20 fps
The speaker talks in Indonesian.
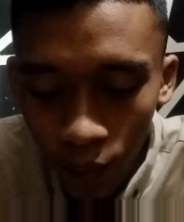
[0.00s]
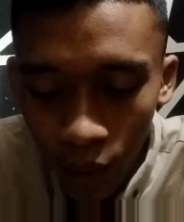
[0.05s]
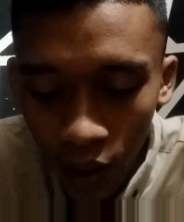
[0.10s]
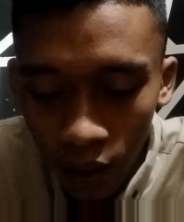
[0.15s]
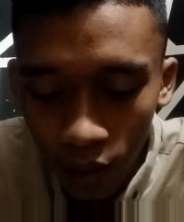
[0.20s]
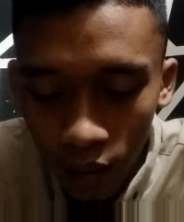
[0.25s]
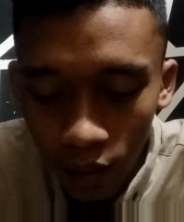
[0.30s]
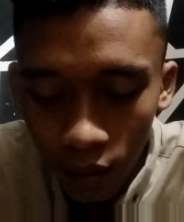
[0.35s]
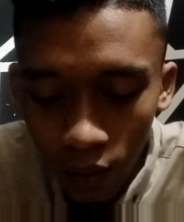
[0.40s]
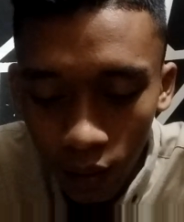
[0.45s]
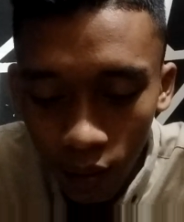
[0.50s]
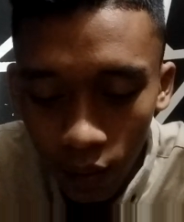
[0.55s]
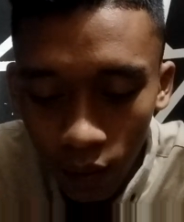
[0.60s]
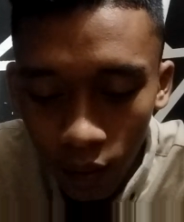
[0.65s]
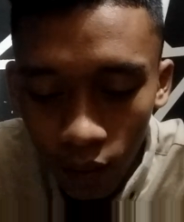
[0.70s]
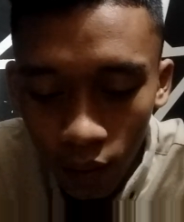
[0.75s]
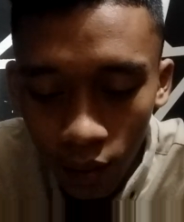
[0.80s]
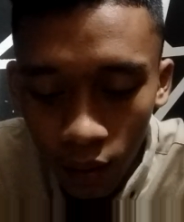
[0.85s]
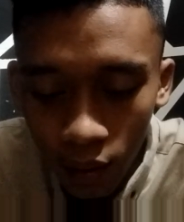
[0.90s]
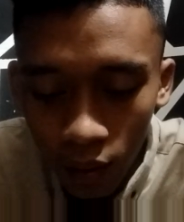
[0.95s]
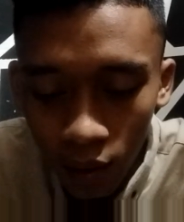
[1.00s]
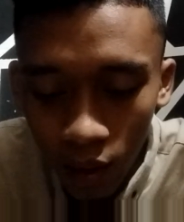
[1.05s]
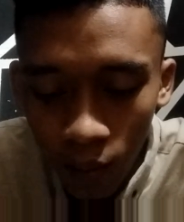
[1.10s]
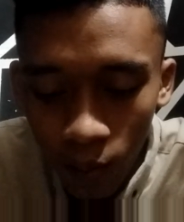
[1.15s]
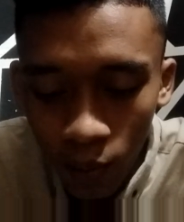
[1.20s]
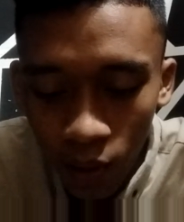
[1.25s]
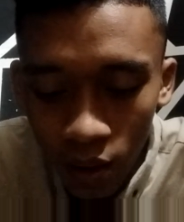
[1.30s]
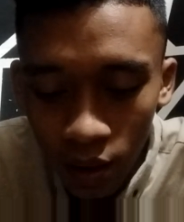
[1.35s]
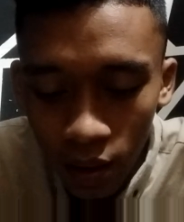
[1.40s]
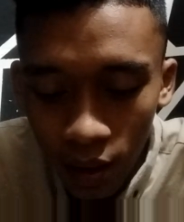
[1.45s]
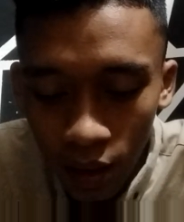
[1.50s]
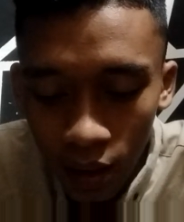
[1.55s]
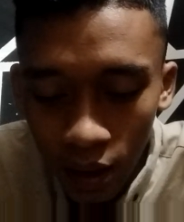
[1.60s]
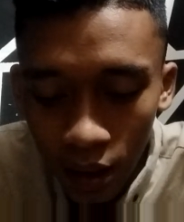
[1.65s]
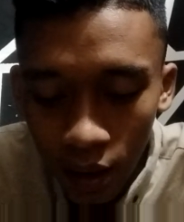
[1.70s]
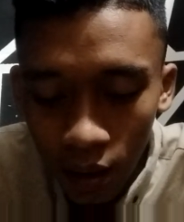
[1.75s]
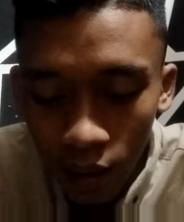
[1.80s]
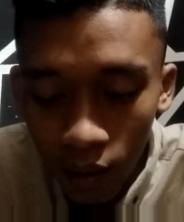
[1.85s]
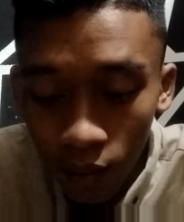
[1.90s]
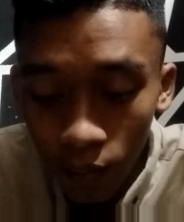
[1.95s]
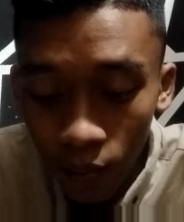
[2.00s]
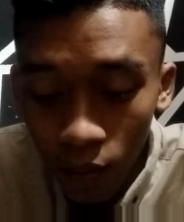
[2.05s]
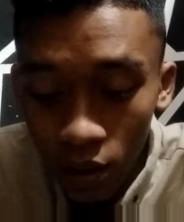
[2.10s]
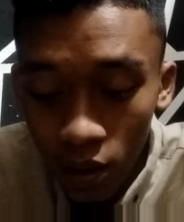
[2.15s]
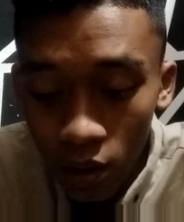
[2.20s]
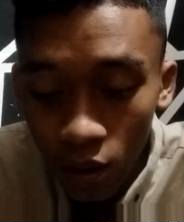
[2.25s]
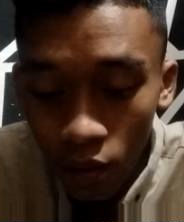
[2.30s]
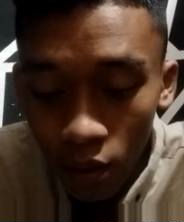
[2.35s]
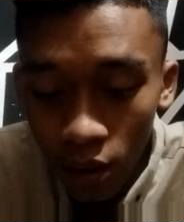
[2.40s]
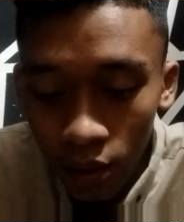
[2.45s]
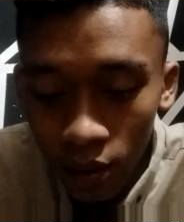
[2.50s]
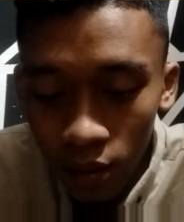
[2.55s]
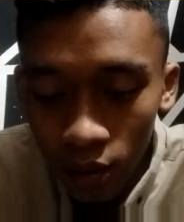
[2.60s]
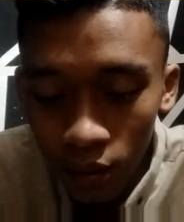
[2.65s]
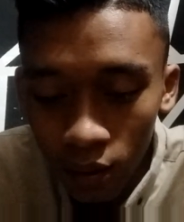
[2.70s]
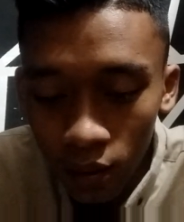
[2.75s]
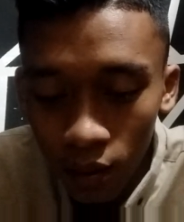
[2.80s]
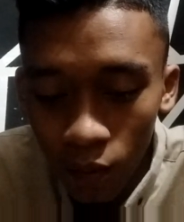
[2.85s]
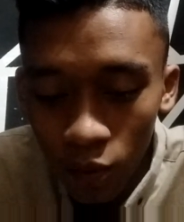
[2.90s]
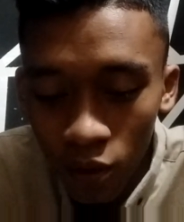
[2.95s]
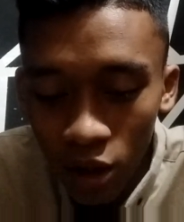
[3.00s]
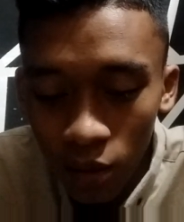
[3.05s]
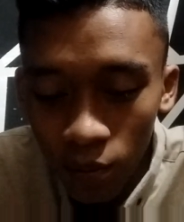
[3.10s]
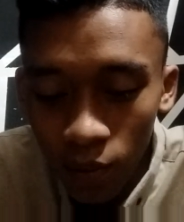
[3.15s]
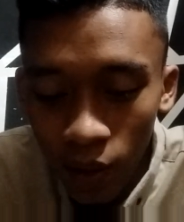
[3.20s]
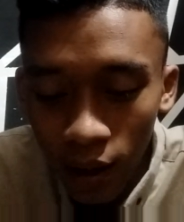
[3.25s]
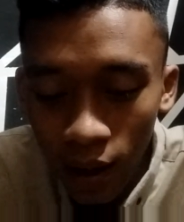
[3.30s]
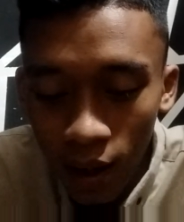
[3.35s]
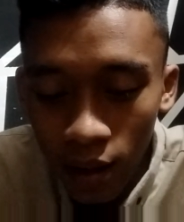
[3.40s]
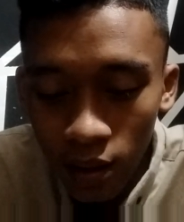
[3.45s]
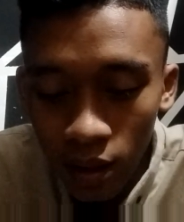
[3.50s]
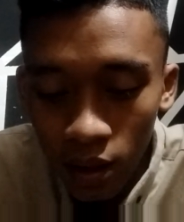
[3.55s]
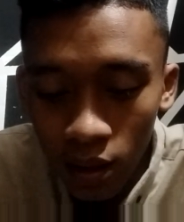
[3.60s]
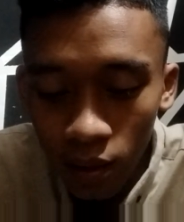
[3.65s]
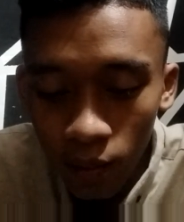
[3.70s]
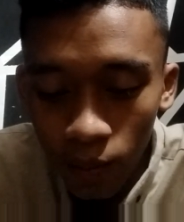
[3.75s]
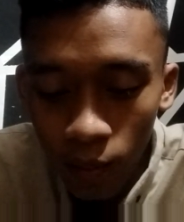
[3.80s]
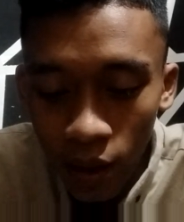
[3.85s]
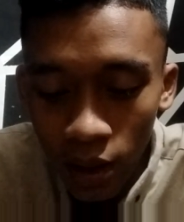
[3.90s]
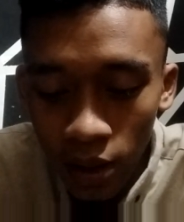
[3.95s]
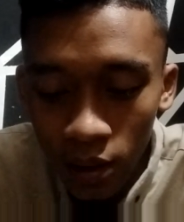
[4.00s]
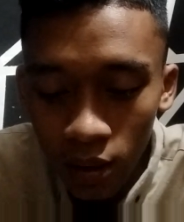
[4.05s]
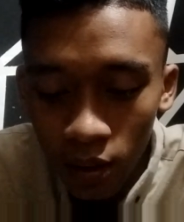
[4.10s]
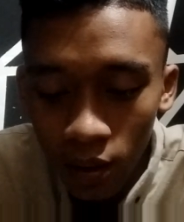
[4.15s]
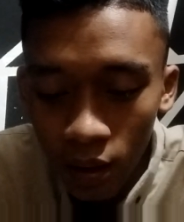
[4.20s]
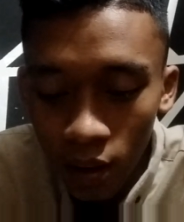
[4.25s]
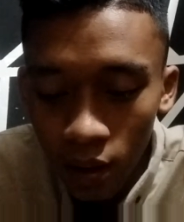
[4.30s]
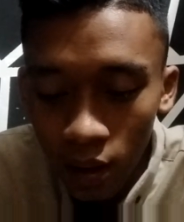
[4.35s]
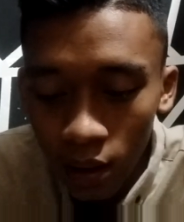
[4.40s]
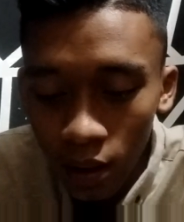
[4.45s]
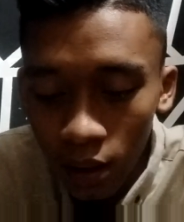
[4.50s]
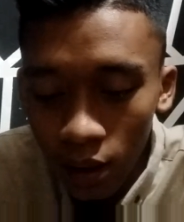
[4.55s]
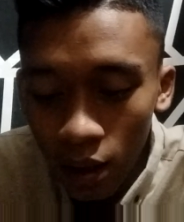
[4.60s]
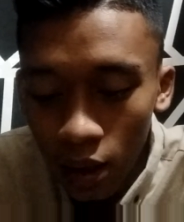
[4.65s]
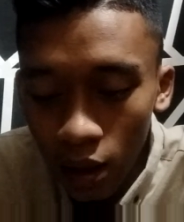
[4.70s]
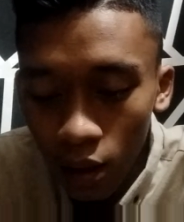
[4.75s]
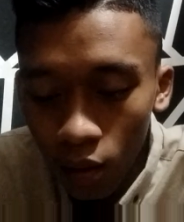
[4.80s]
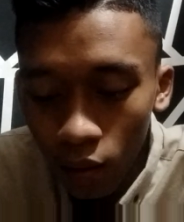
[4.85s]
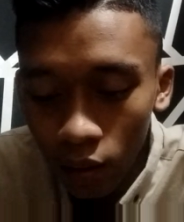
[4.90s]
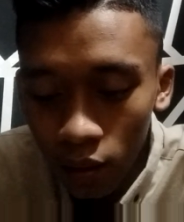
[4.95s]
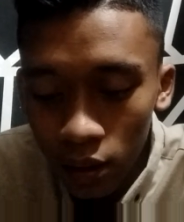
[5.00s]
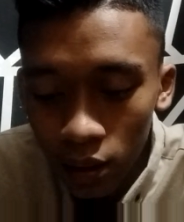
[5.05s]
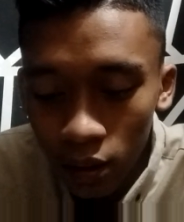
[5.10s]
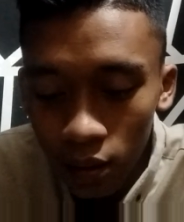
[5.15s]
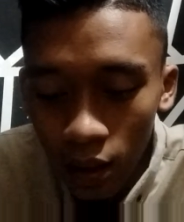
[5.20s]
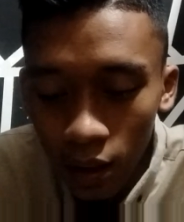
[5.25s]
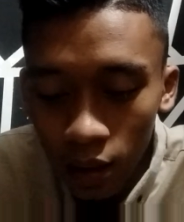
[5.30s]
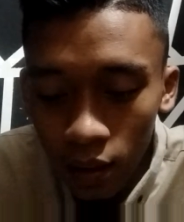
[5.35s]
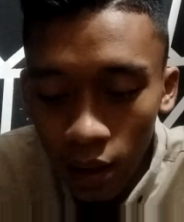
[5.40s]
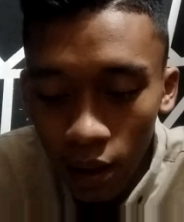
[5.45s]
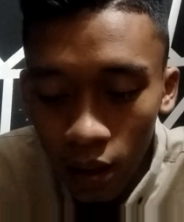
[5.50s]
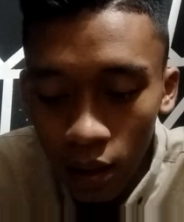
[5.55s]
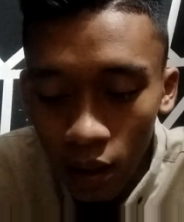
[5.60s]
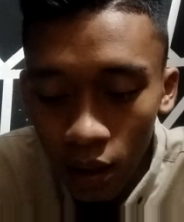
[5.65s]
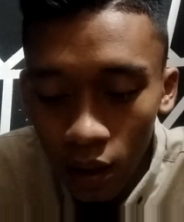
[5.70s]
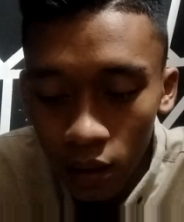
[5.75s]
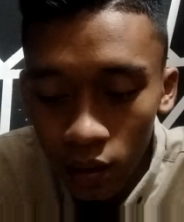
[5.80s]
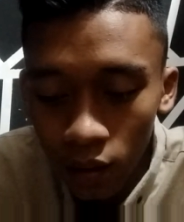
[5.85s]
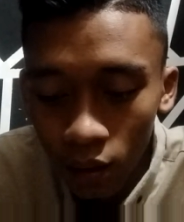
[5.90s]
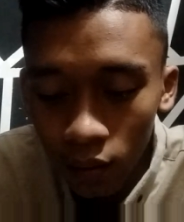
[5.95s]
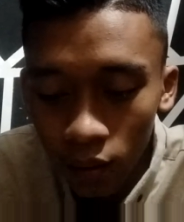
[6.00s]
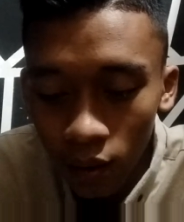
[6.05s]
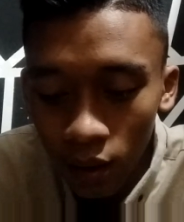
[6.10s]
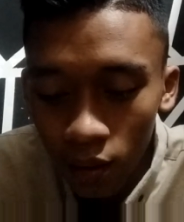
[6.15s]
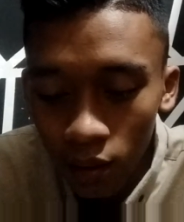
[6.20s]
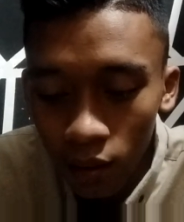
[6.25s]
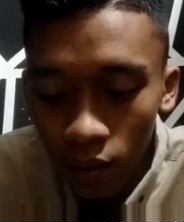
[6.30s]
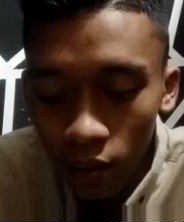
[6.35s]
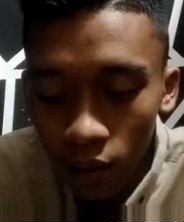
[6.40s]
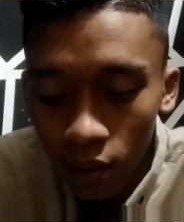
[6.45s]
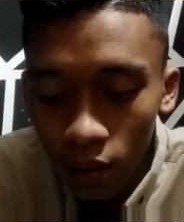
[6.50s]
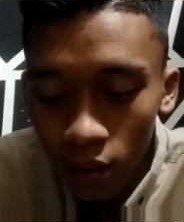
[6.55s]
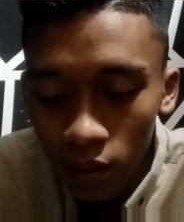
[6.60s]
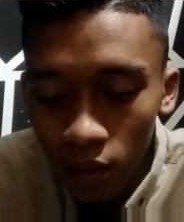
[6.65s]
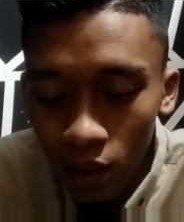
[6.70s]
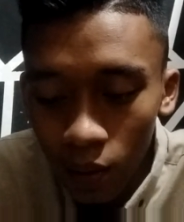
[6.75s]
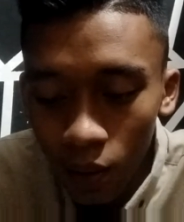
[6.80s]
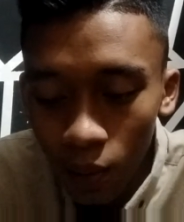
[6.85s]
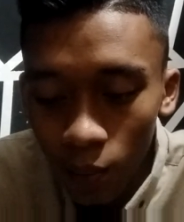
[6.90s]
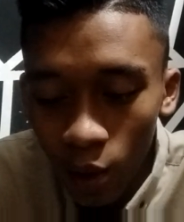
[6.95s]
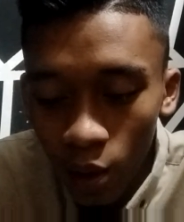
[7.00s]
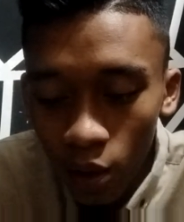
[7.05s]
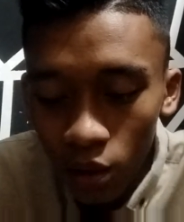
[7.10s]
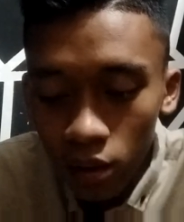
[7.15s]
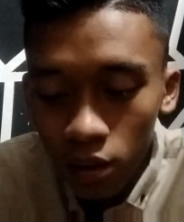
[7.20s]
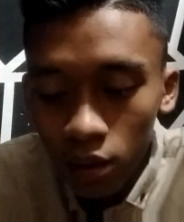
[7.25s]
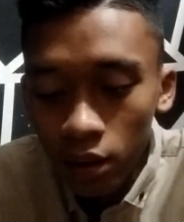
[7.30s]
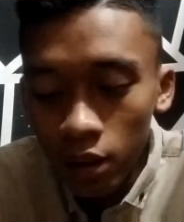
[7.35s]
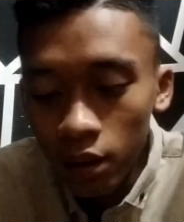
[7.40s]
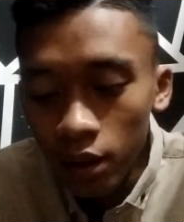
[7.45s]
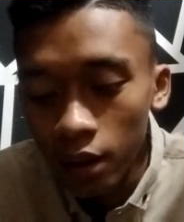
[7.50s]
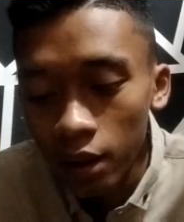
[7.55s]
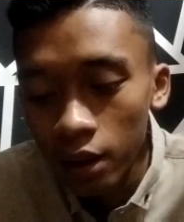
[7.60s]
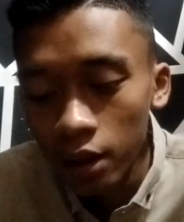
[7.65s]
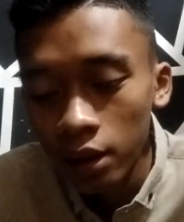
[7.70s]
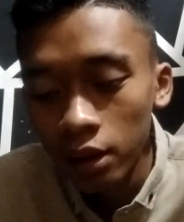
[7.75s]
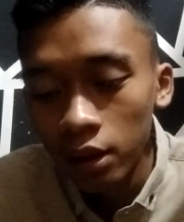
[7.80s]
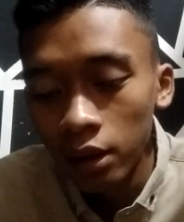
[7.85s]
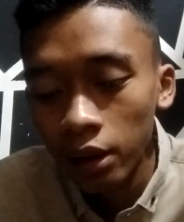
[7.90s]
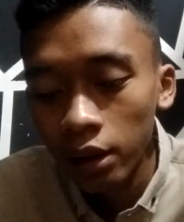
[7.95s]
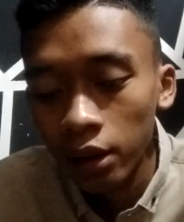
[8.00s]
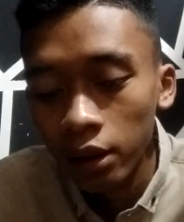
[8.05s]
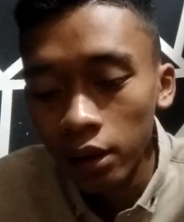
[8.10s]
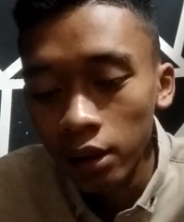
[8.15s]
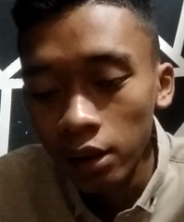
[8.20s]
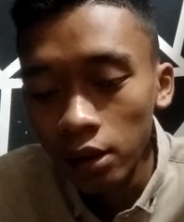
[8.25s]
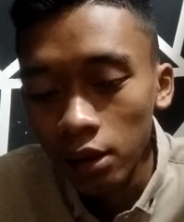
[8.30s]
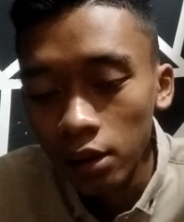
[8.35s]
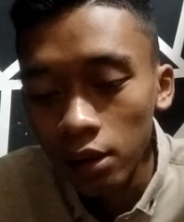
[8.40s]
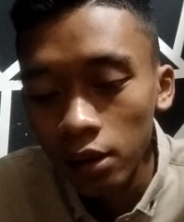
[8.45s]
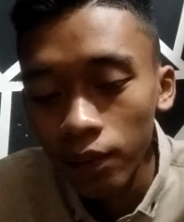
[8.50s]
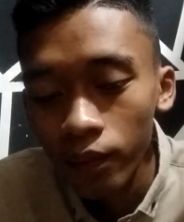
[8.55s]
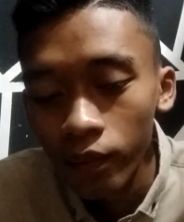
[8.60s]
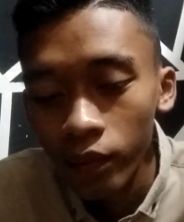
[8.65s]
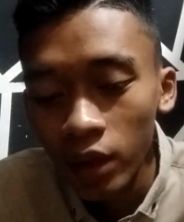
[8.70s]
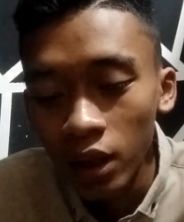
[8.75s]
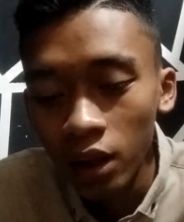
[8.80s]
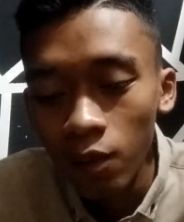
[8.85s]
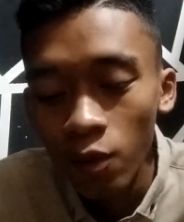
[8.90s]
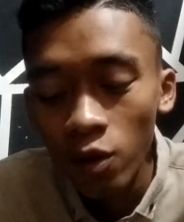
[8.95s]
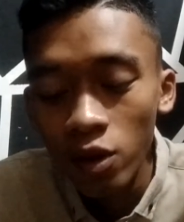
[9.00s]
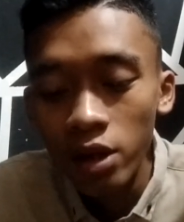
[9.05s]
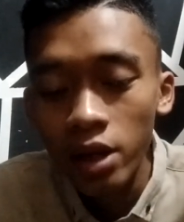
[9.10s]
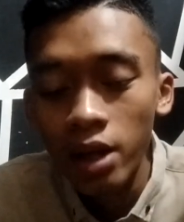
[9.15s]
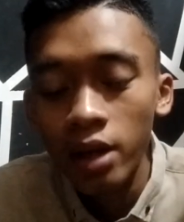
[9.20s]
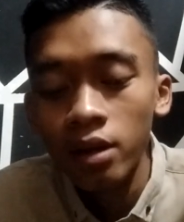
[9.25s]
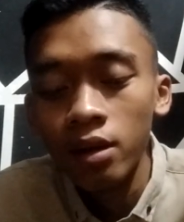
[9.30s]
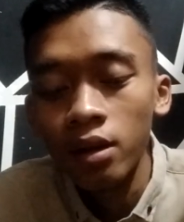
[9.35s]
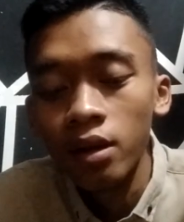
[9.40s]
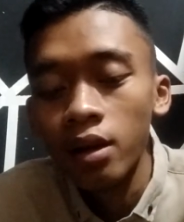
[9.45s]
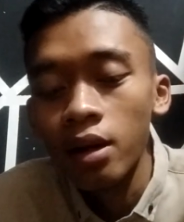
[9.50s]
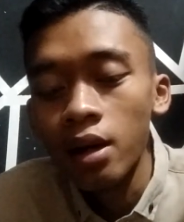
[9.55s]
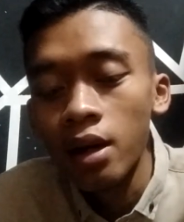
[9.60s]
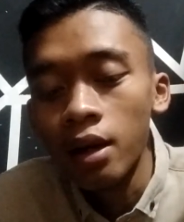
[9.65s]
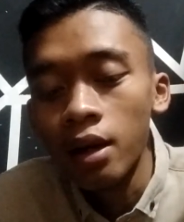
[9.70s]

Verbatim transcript: back kipernya Rien, kemudian back Aziz Kay Ross dan Harry Sauter sama Milos Delinet. Kemudian